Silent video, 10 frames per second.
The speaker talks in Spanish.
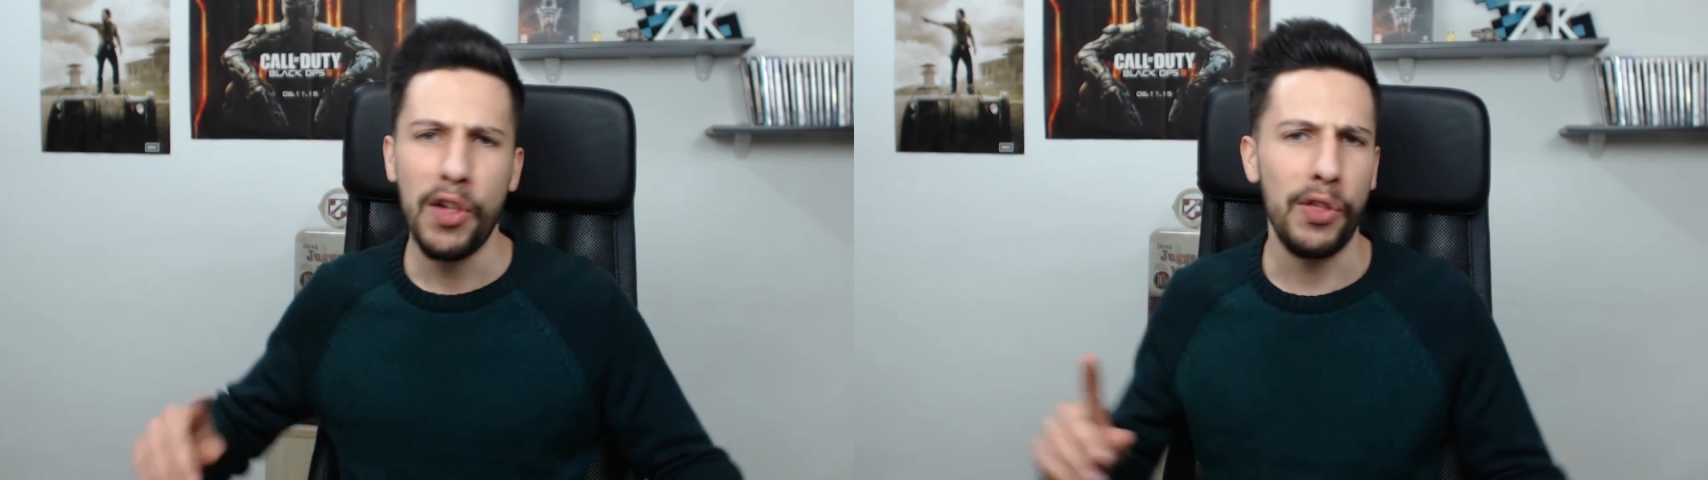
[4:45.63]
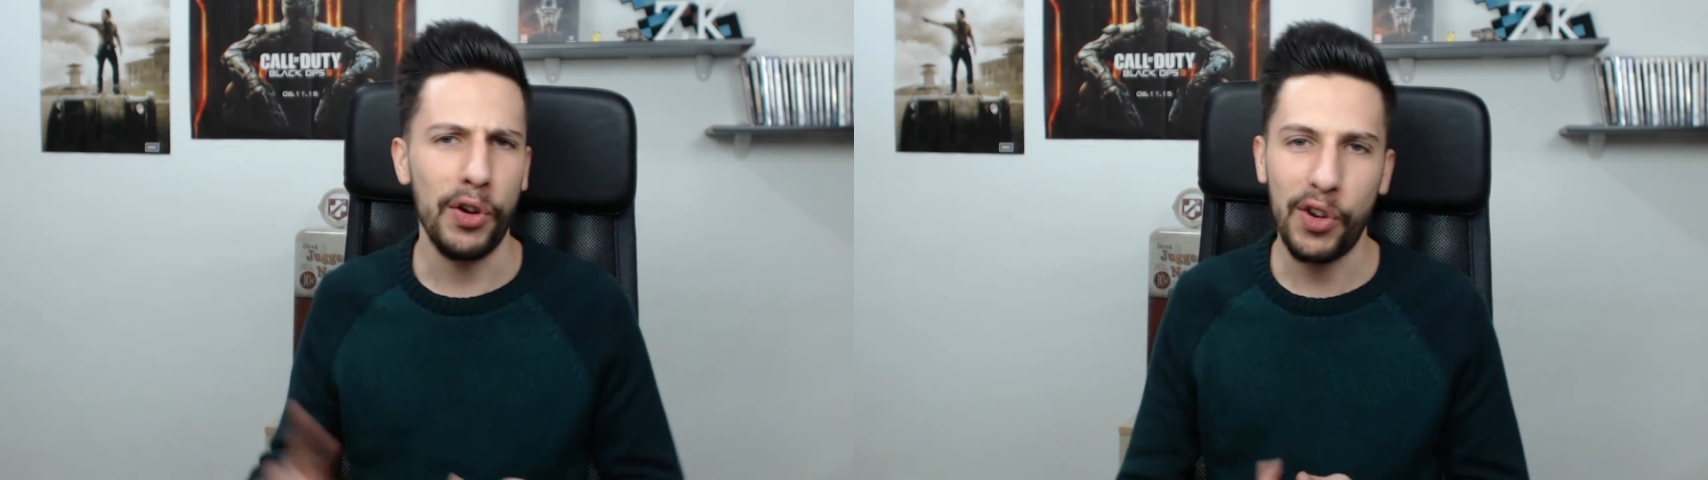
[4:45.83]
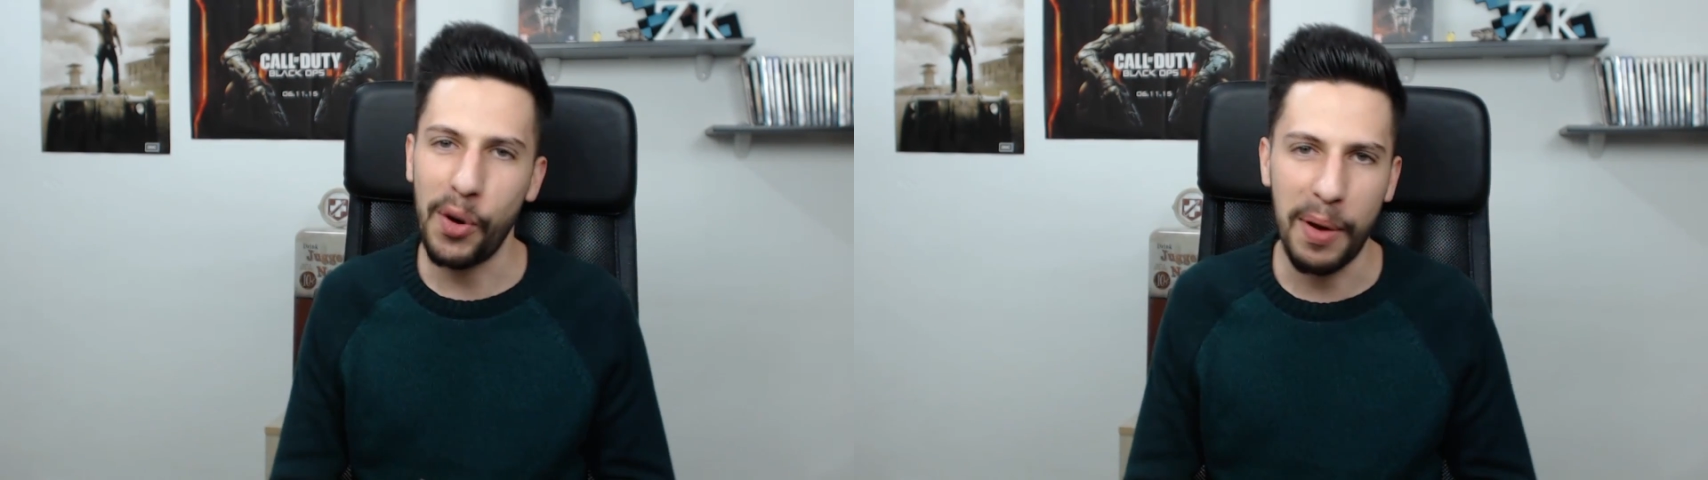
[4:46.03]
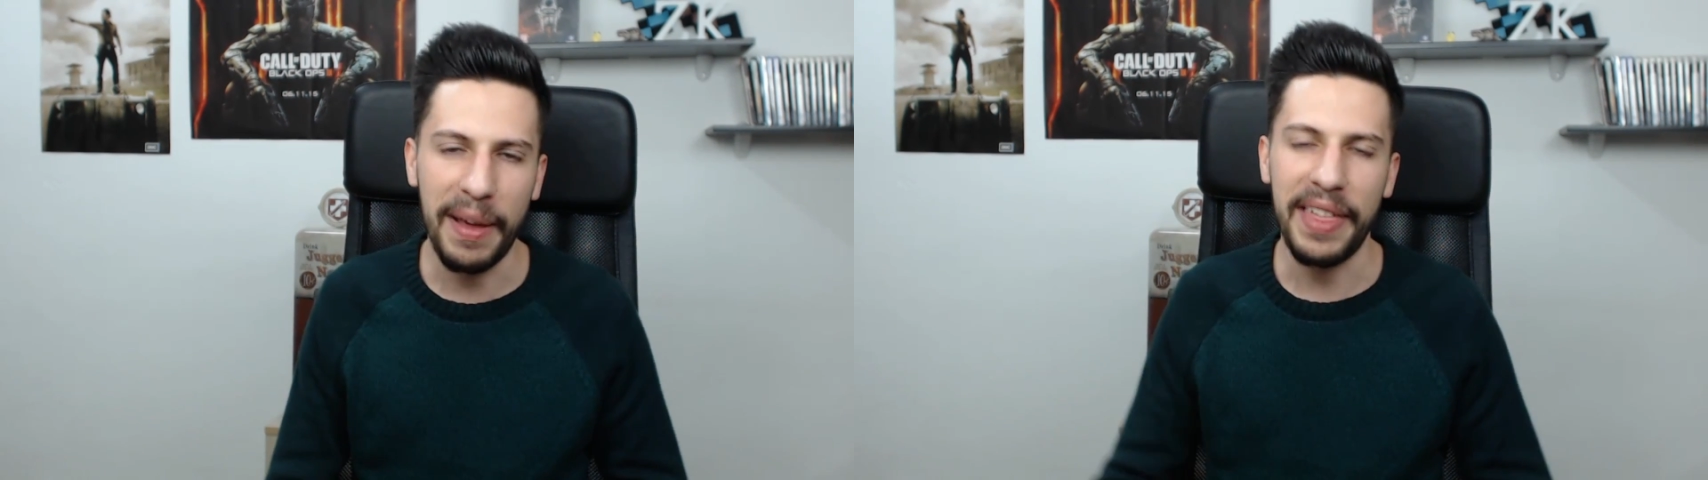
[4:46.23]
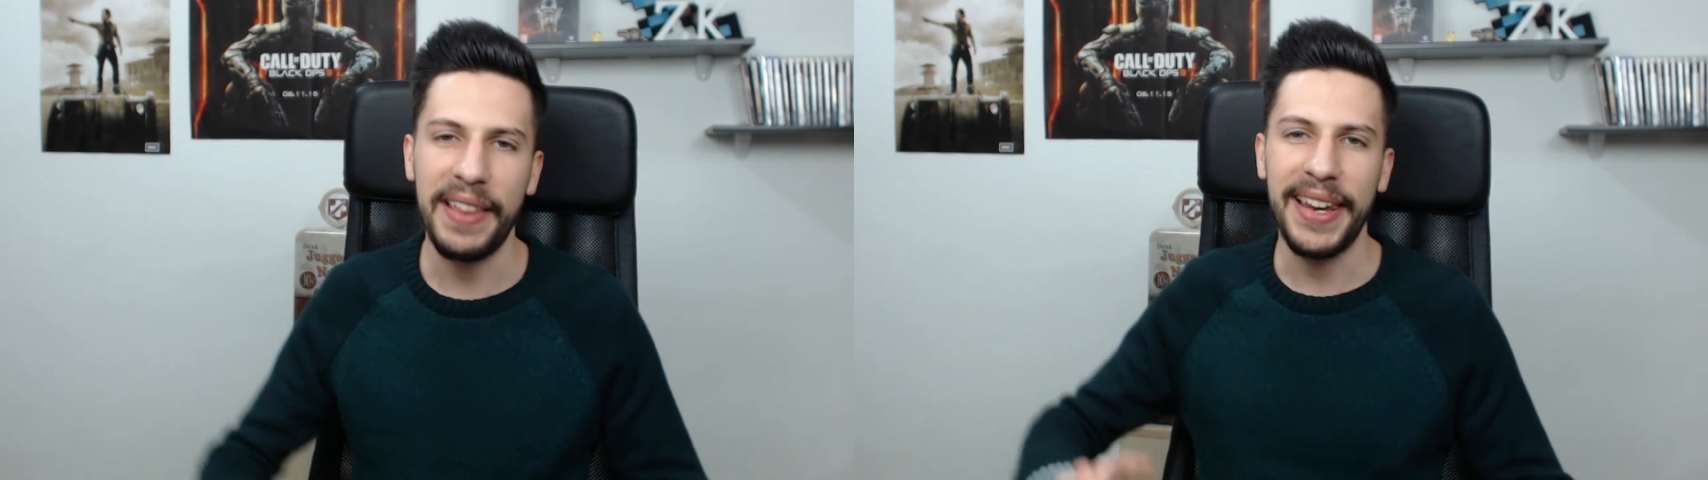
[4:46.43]
Zoco,
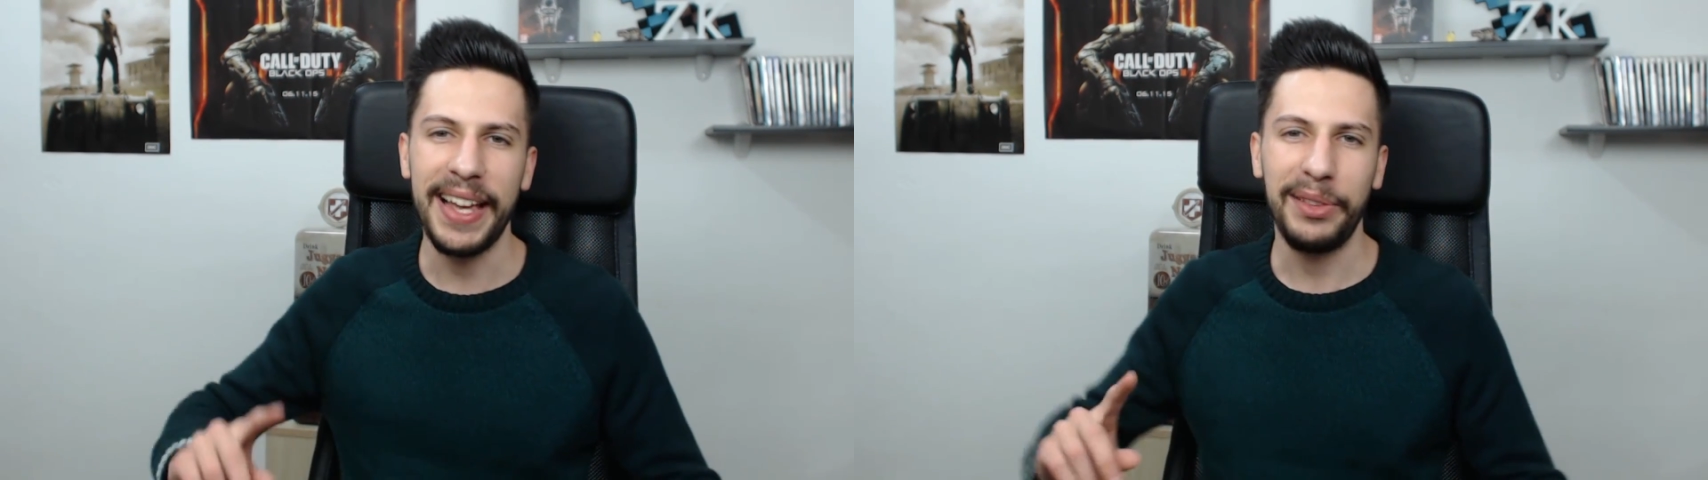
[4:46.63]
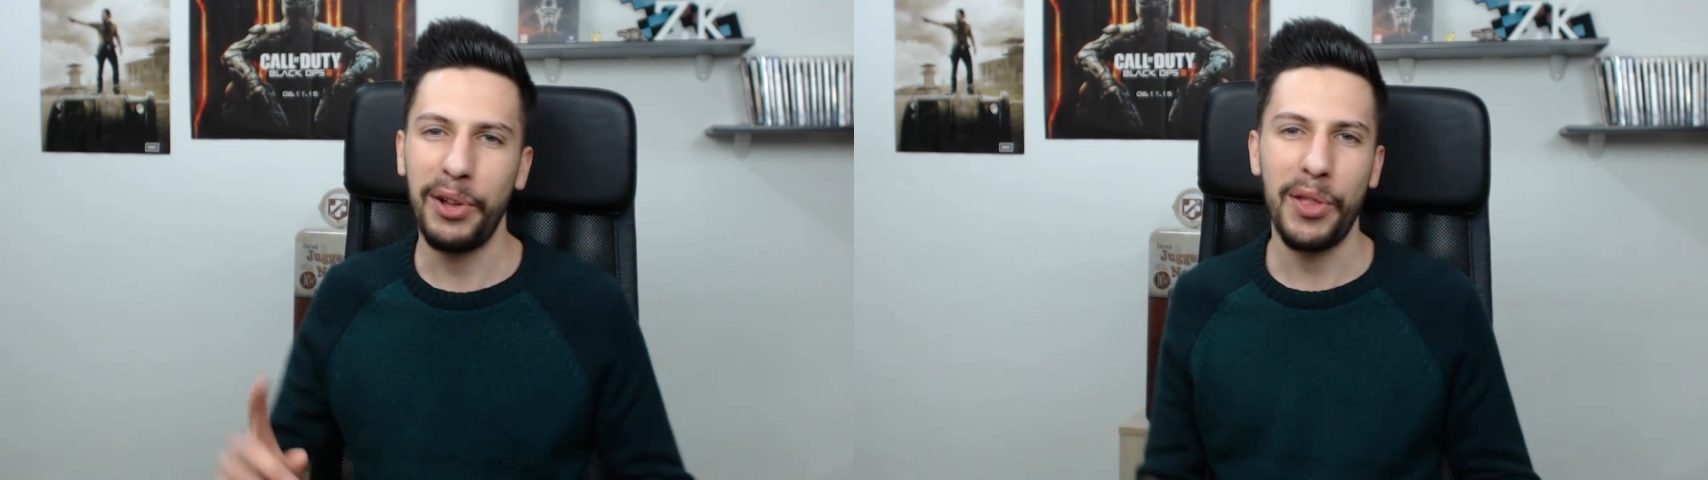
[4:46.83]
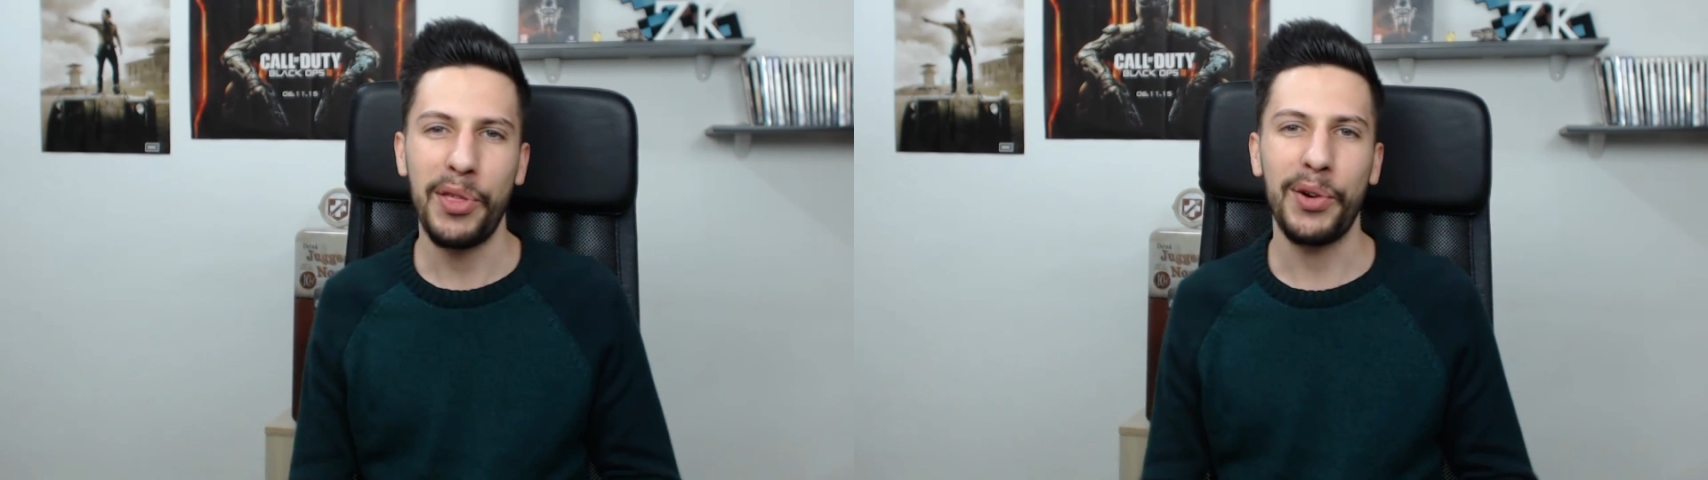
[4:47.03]
vuelve a hacer directos,